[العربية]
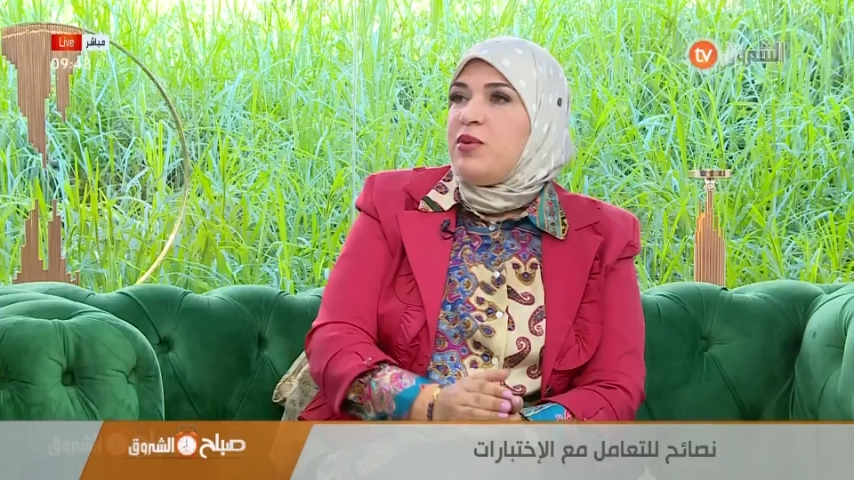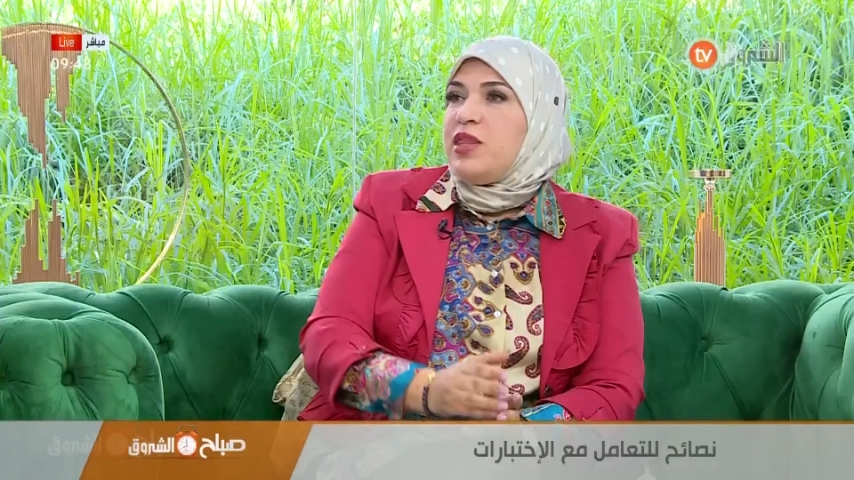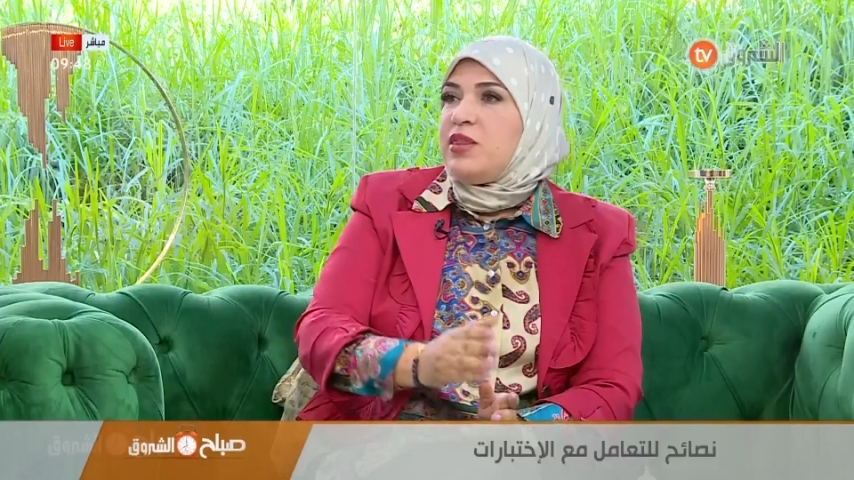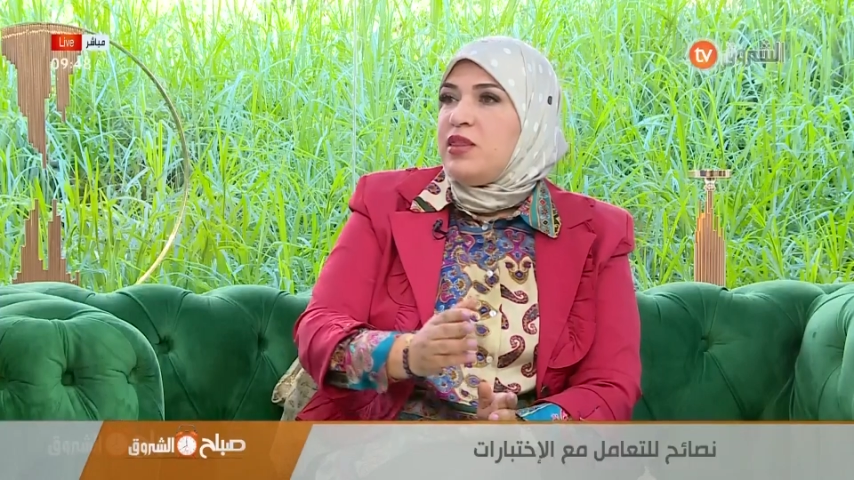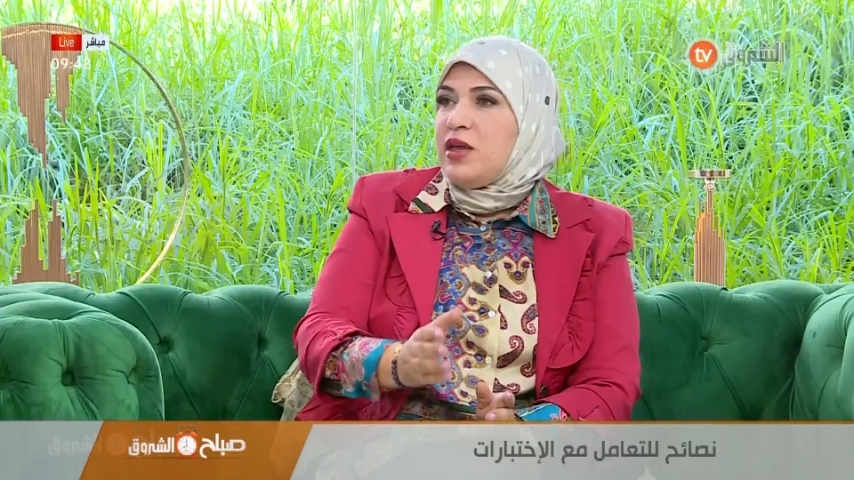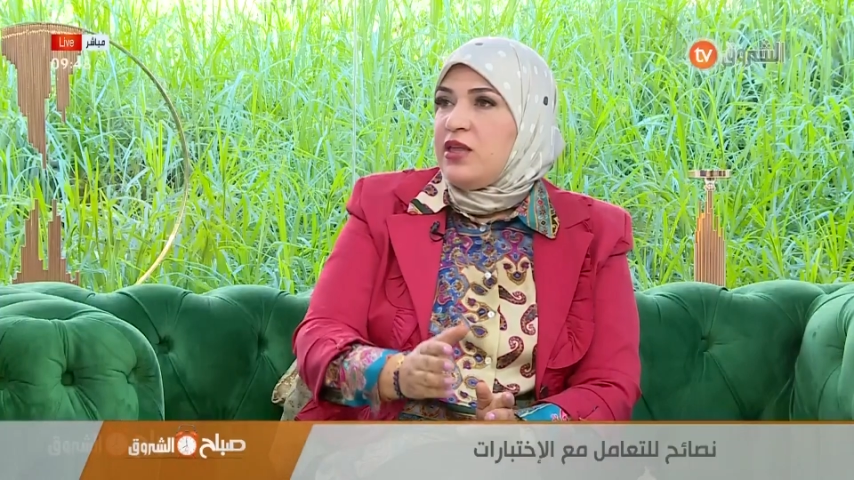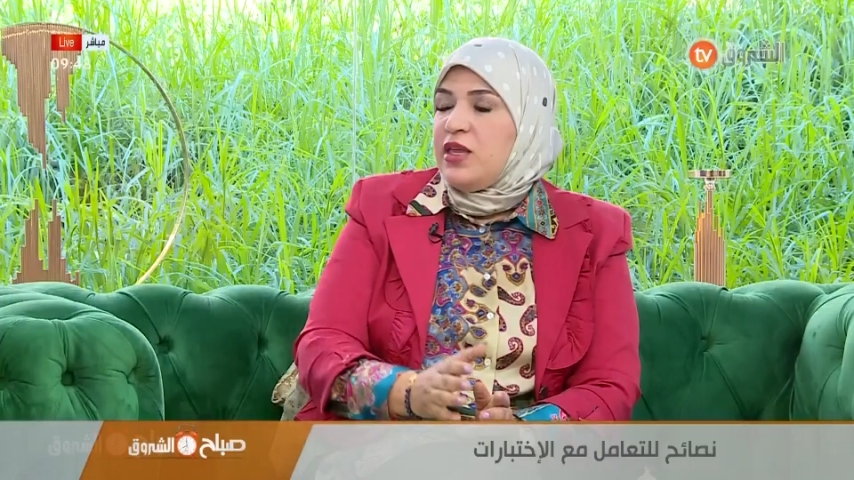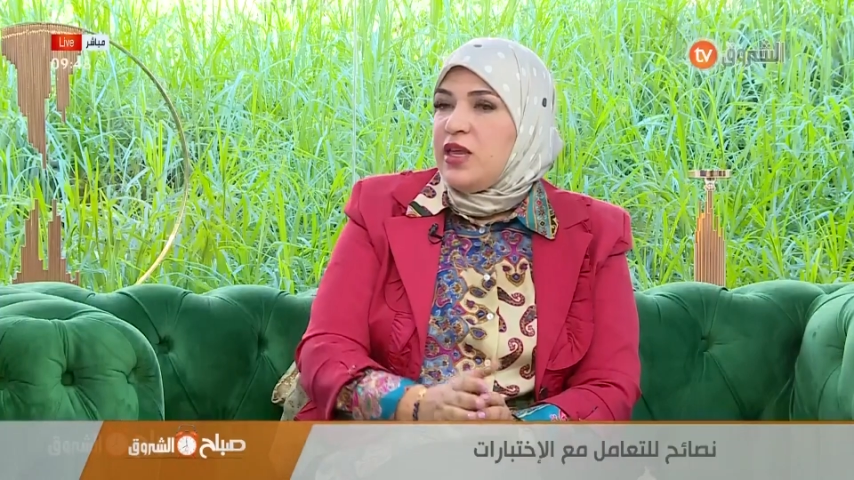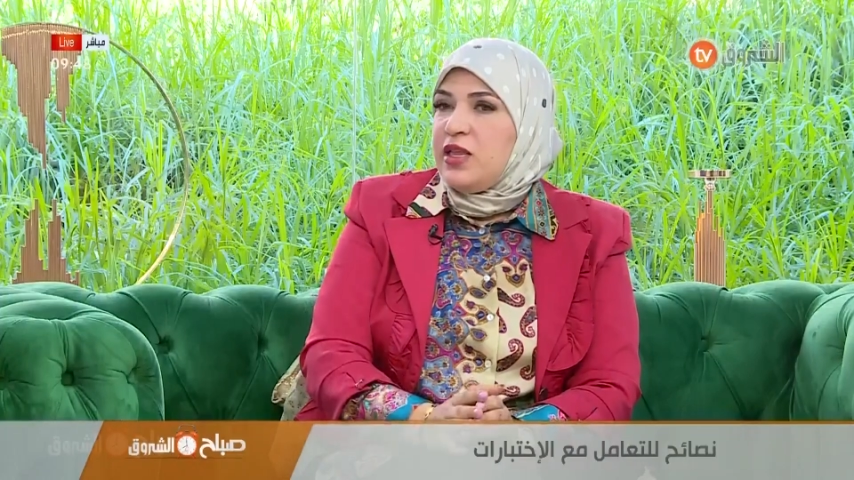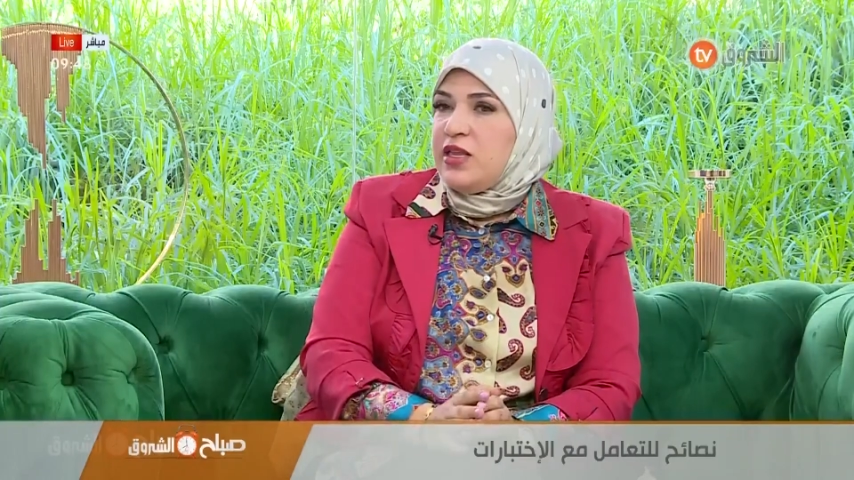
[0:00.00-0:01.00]
من
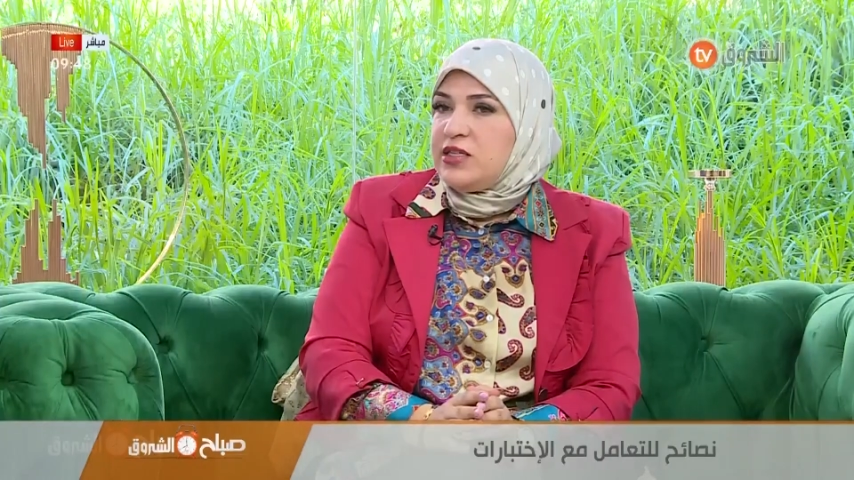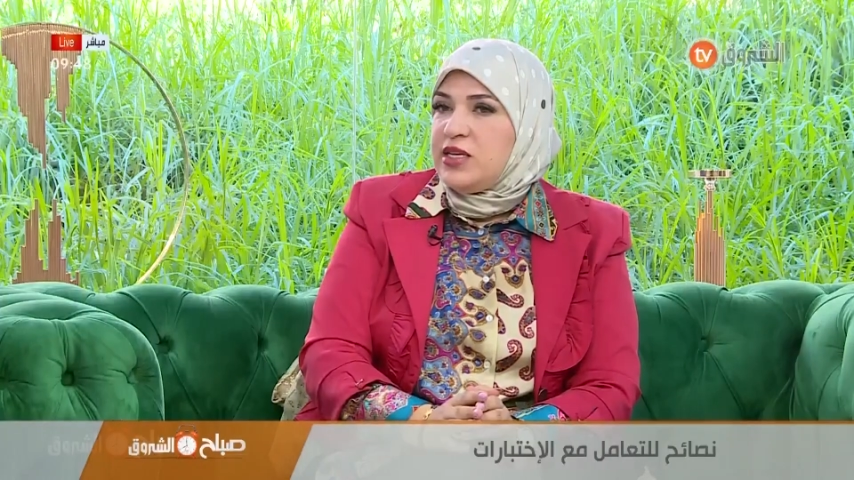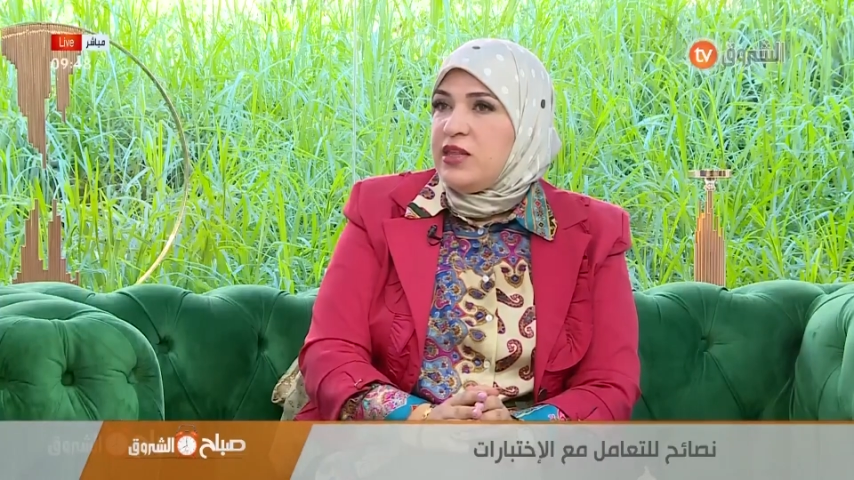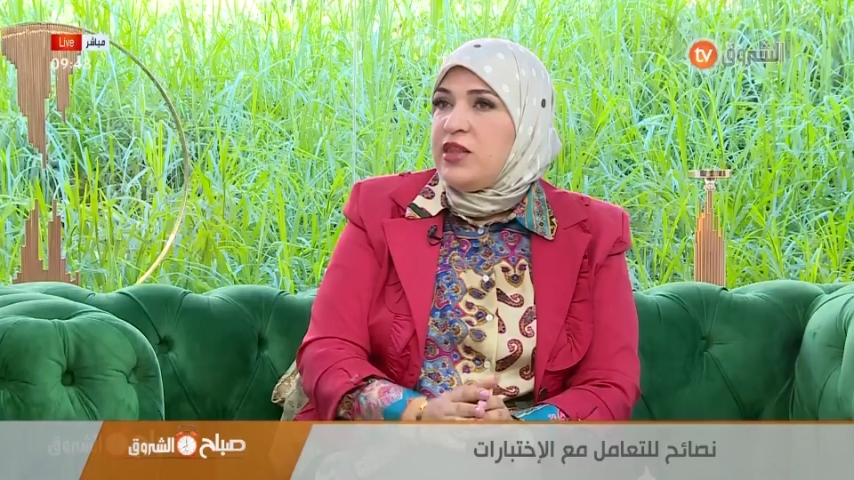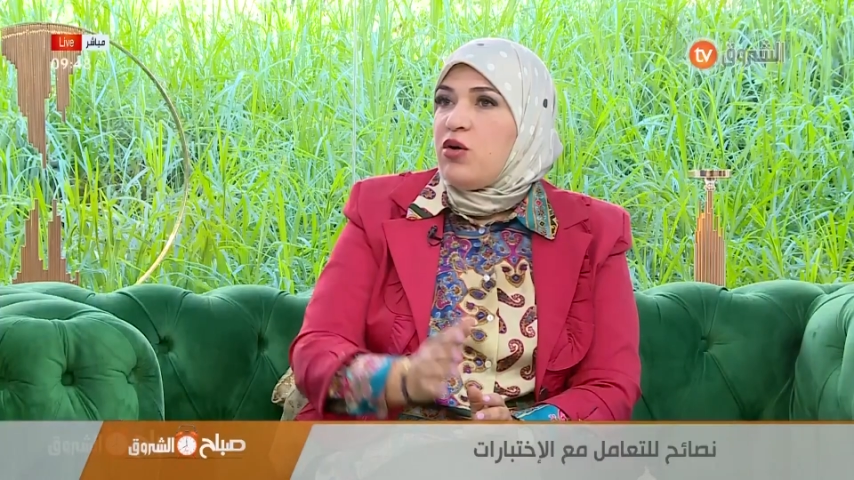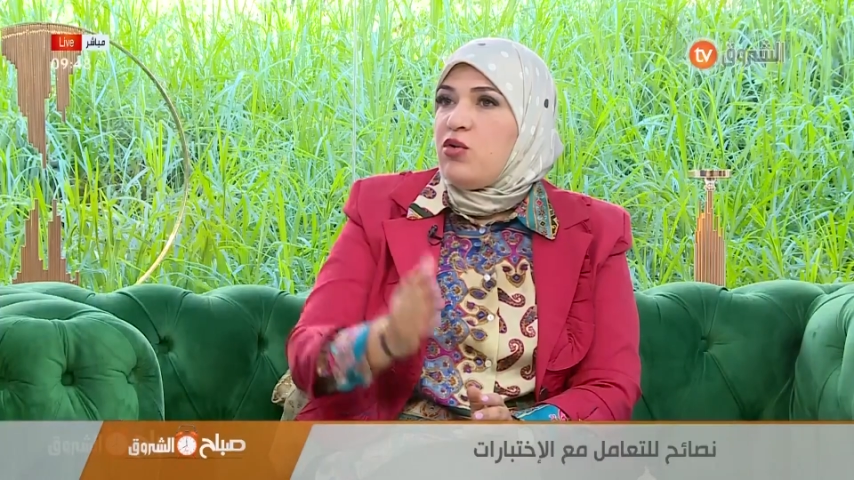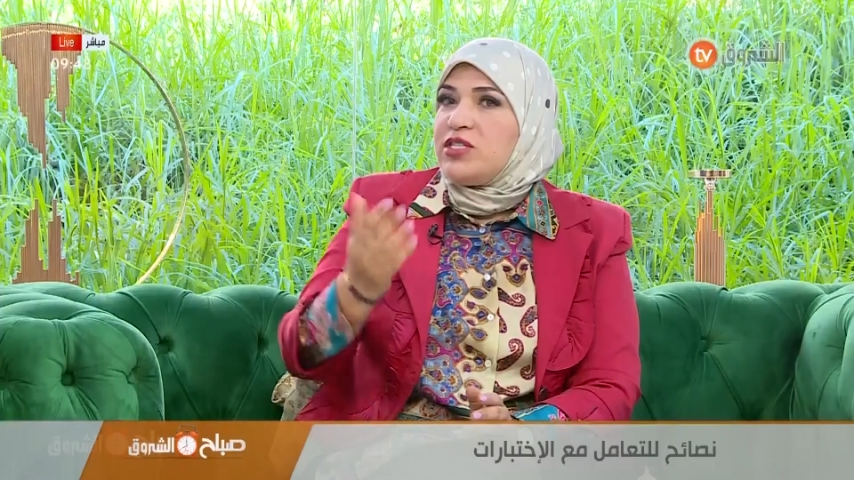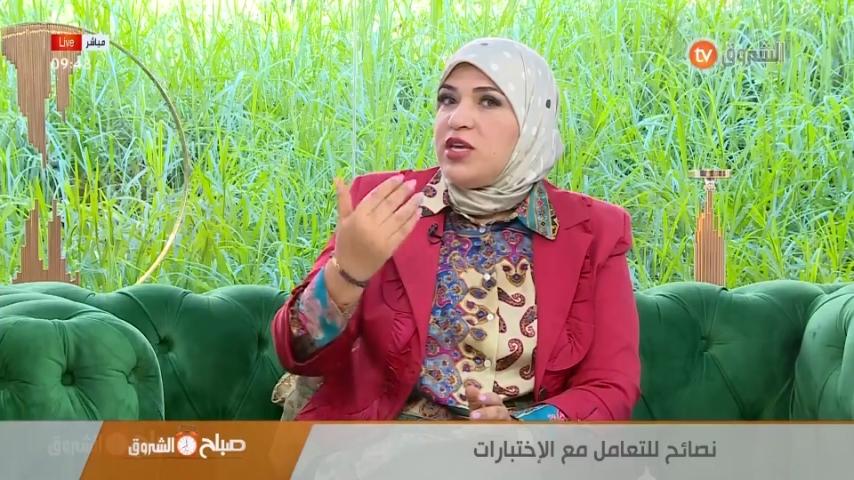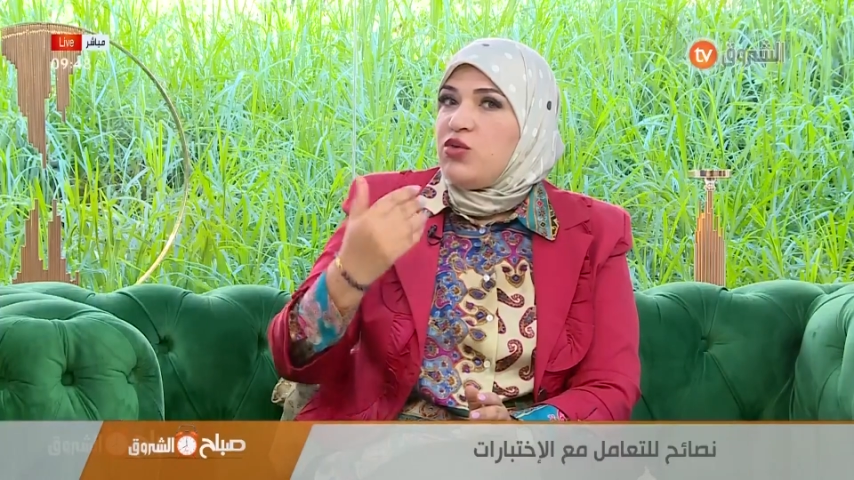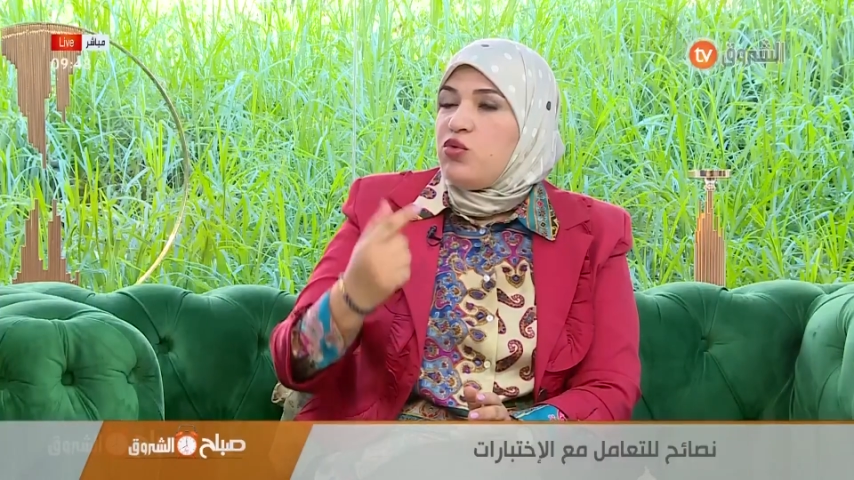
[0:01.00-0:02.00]
التقنيات اللي تساعدنا
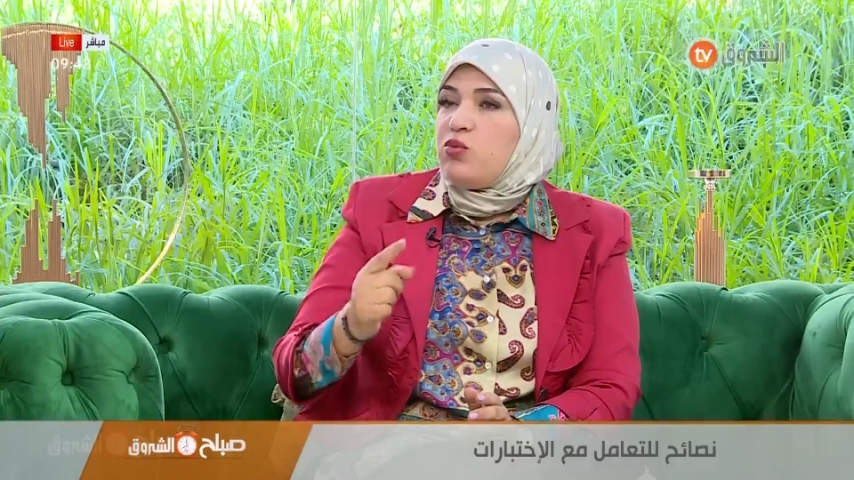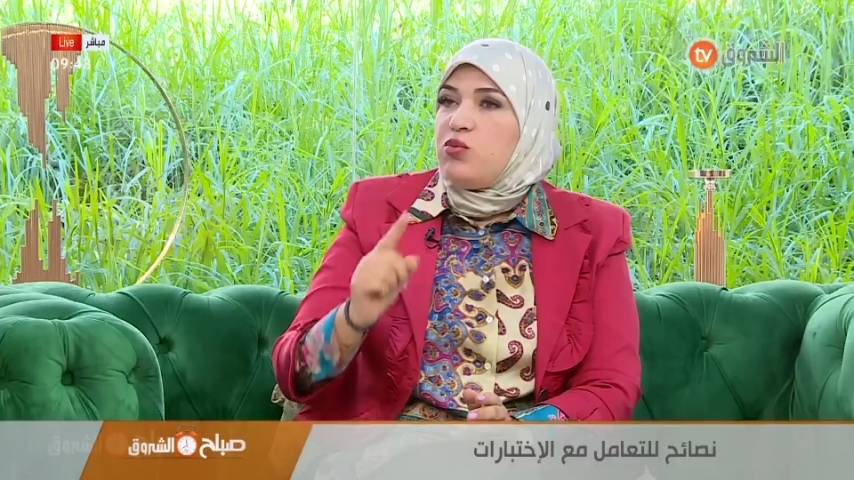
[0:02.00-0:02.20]
قلت أنه